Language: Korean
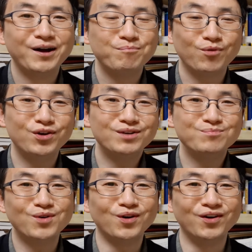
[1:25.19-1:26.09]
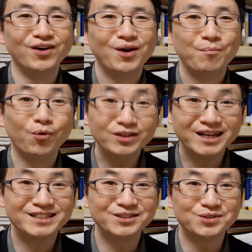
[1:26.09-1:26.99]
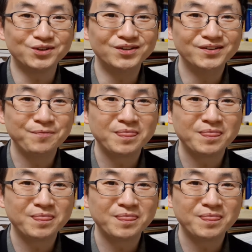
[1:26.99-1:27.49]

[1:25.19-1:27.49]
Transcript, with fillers: 뭐, 이건 뭐, 본인 탓인 거죠.